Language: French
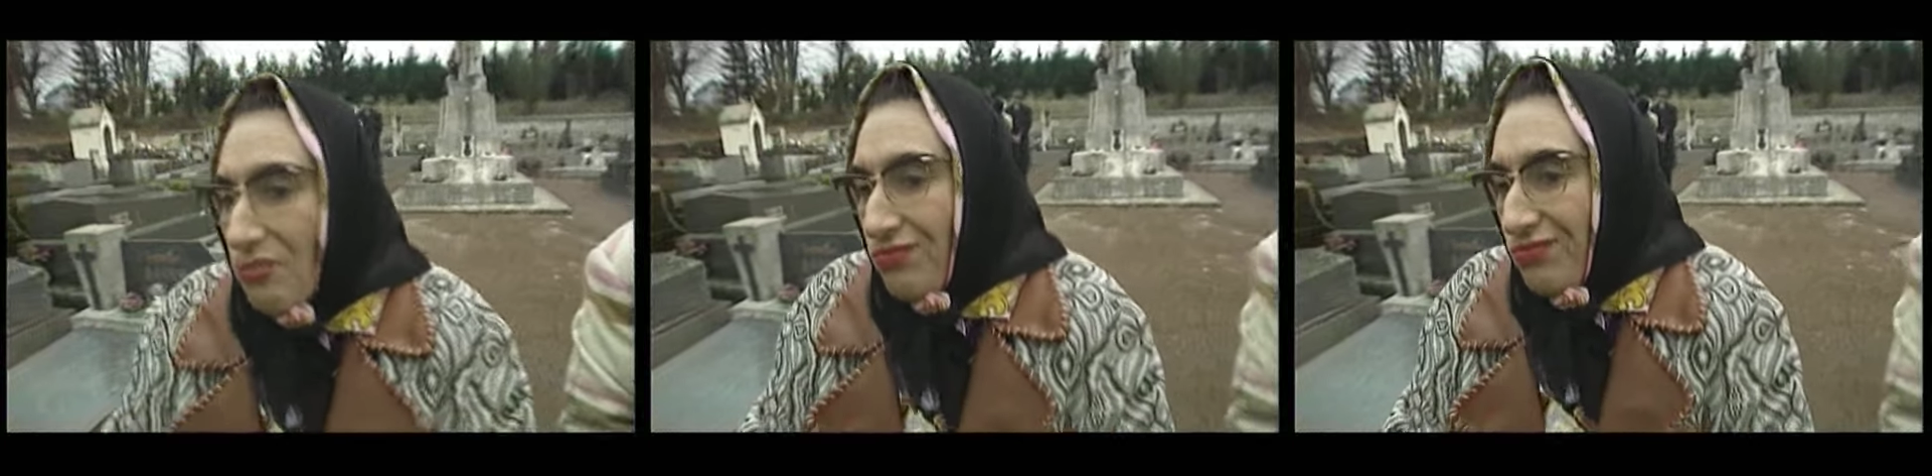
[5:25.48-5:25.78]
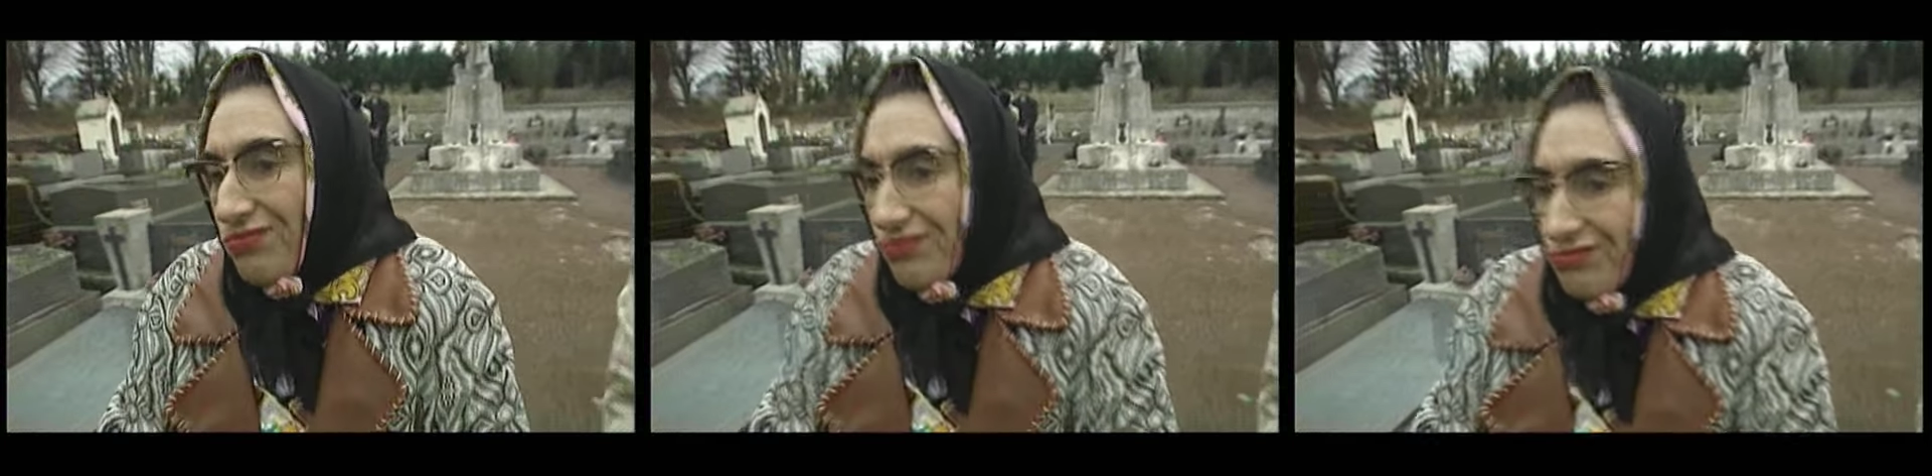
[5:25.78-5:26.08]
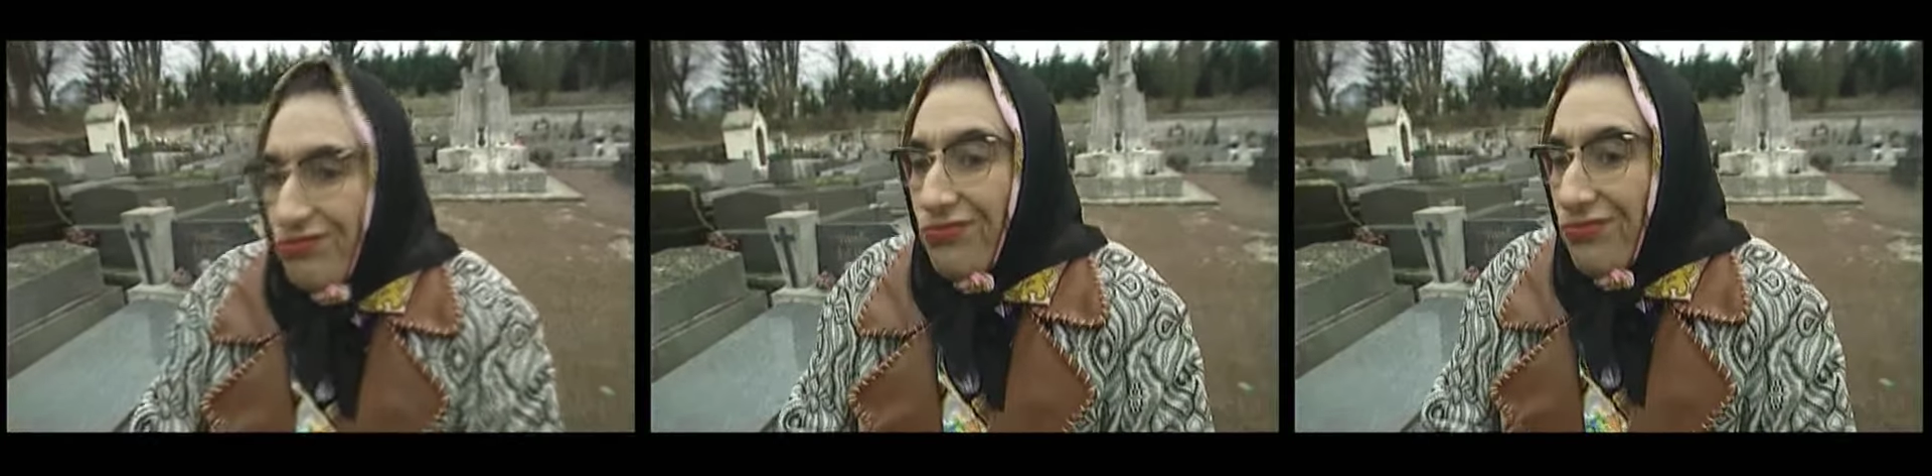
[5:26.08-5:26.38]
il change
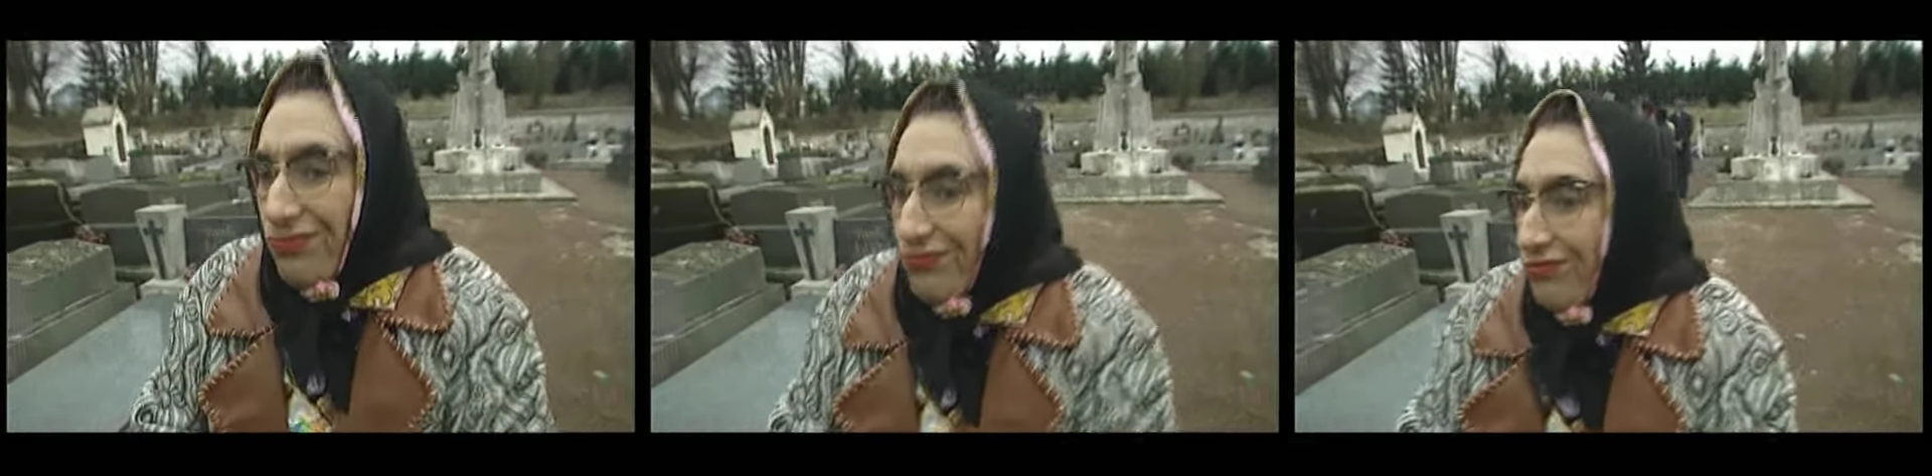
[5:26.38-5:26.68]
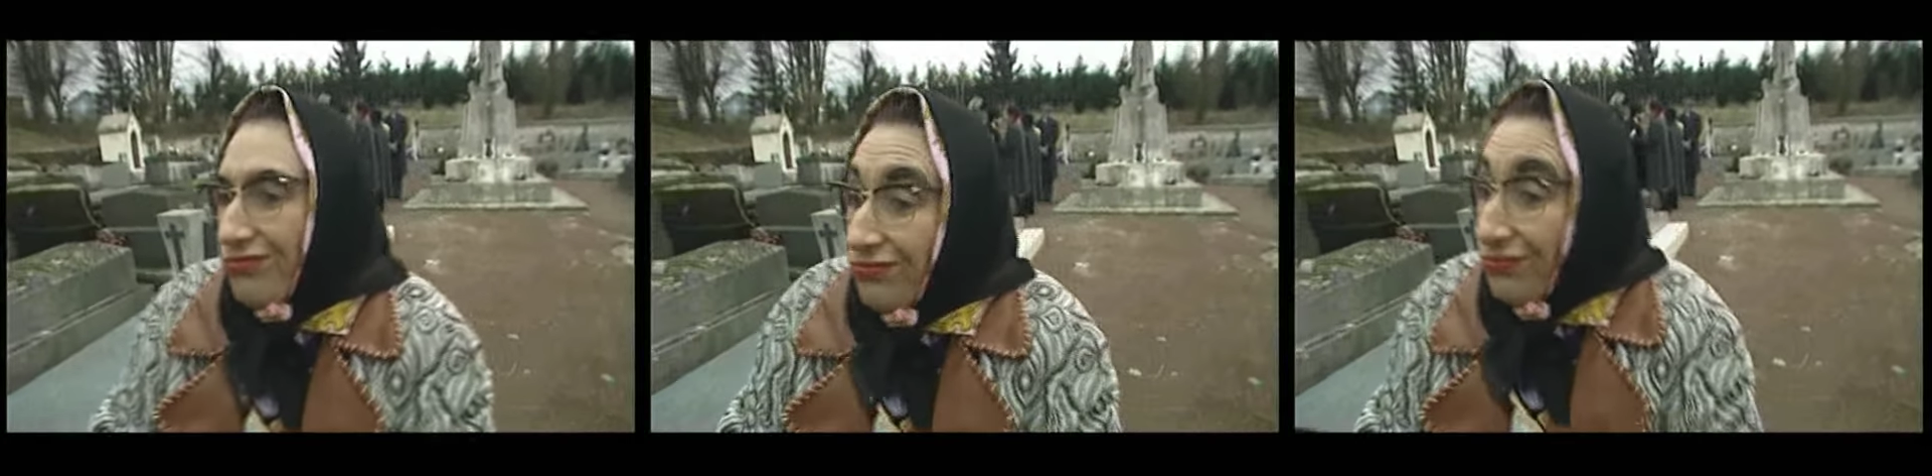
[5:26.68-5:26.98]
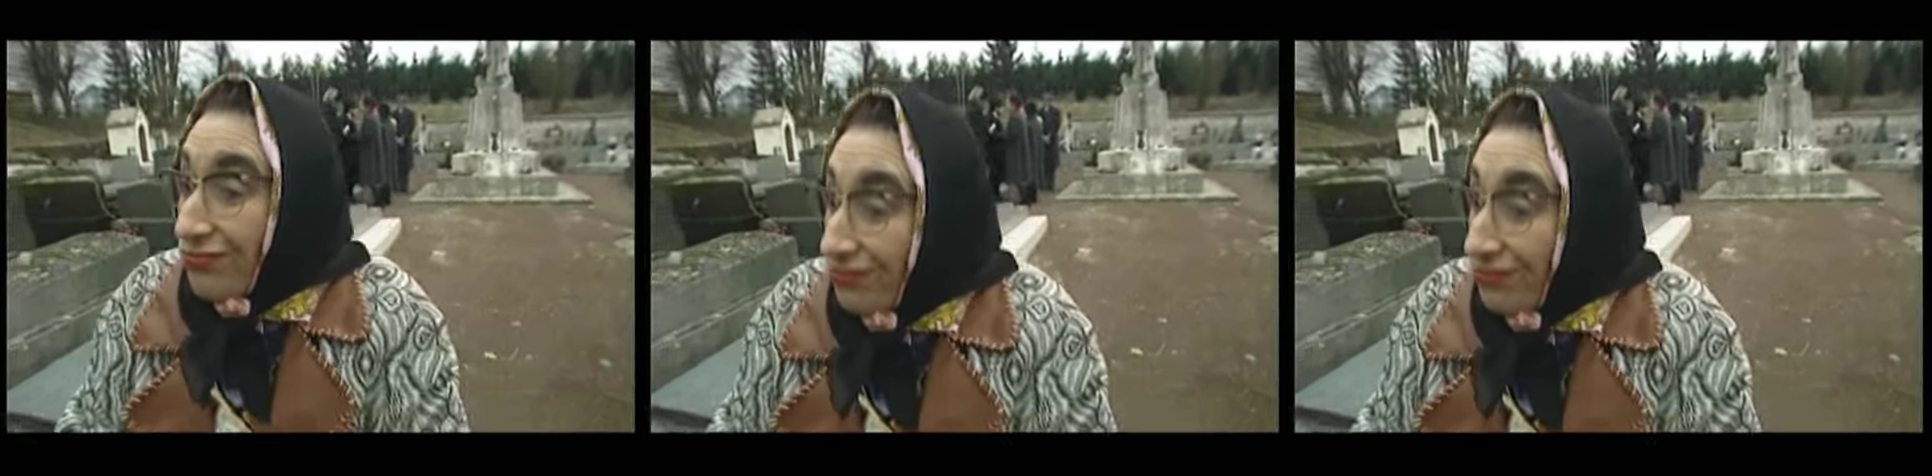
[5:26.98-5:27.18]
pas, le Marcel.